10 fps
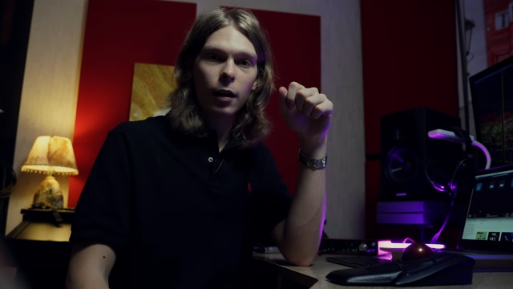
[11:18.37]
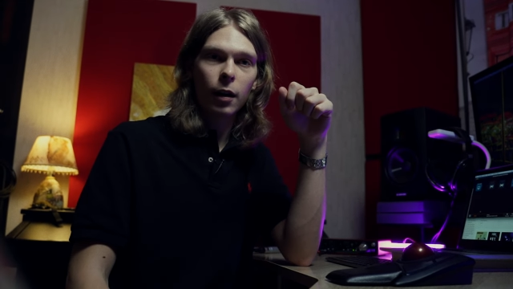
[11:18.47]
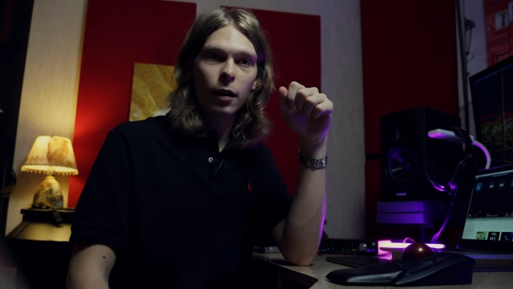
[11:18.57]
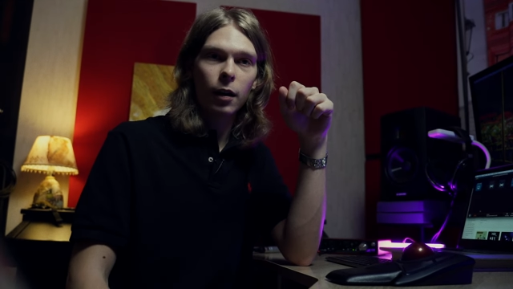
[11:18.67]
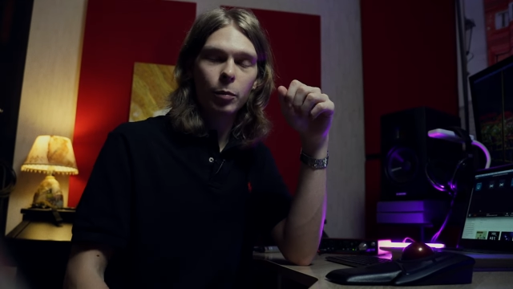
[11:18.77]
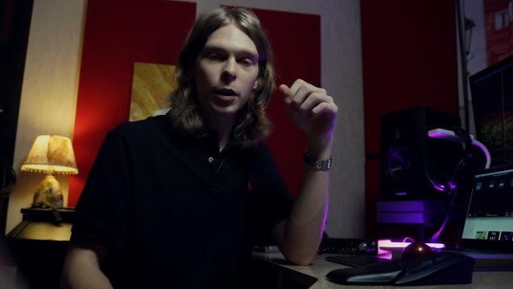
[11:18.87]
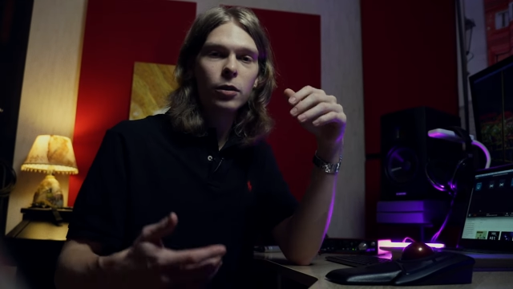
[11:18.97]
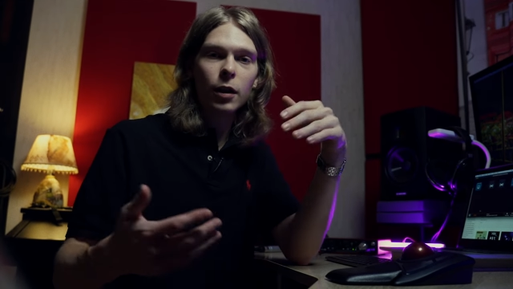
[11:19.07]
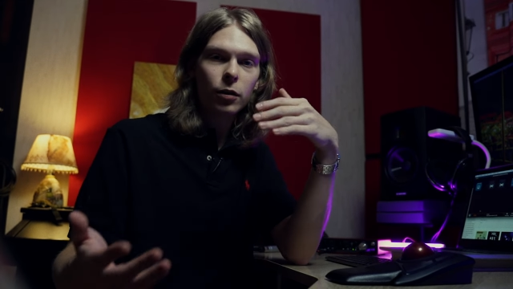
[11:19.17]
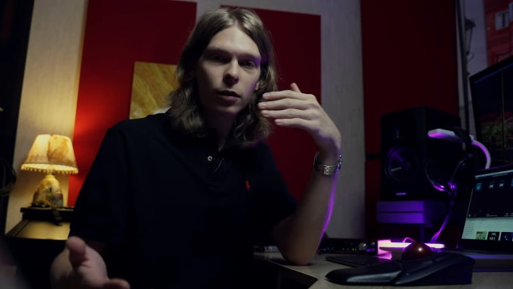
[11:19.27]
А, мне
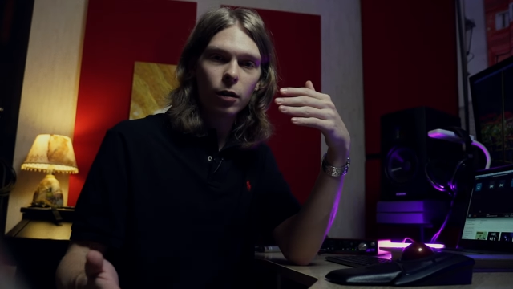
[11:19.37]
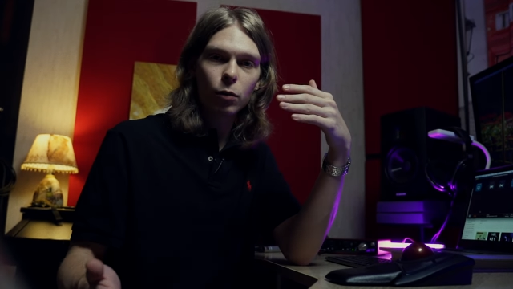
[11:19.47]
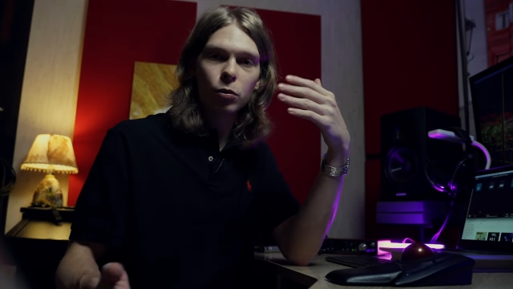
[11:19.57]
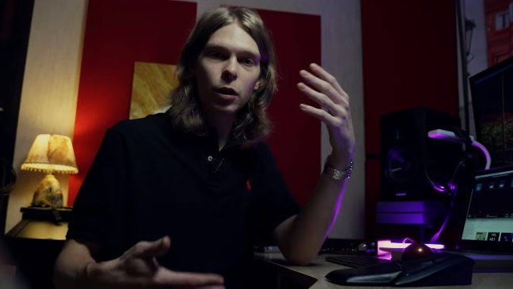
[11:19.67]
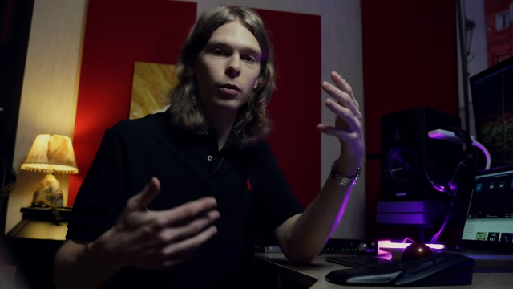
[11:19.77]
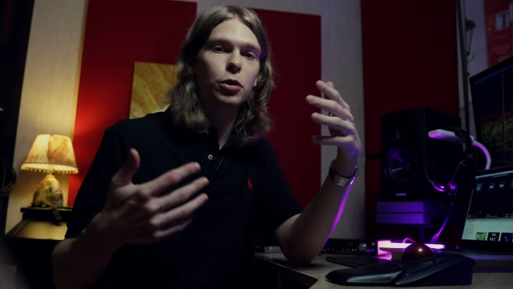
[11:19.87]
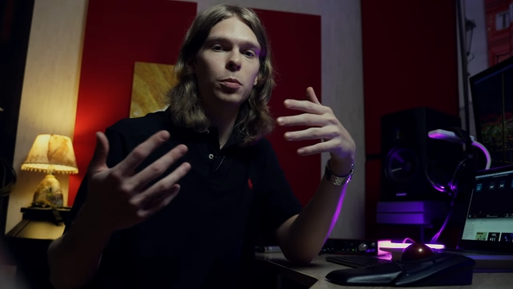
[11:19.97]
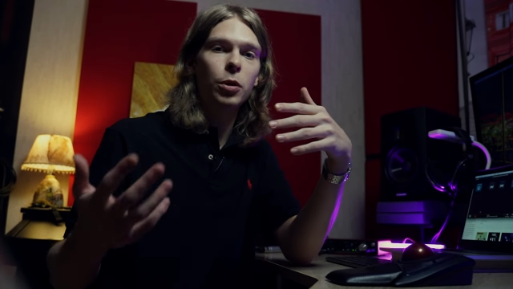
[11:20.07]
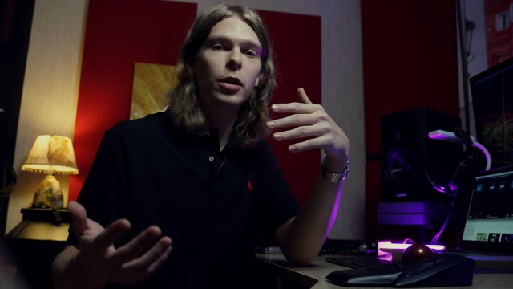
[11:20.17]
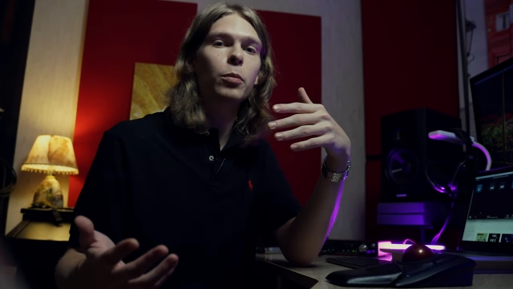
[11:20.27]
интересно узнать
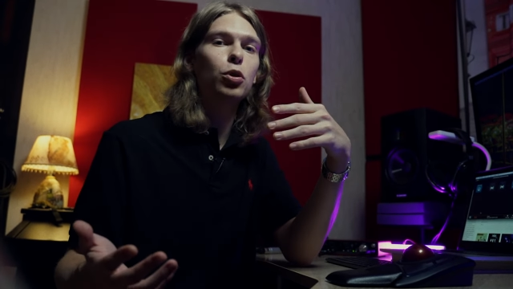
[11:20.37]
ваше мнение.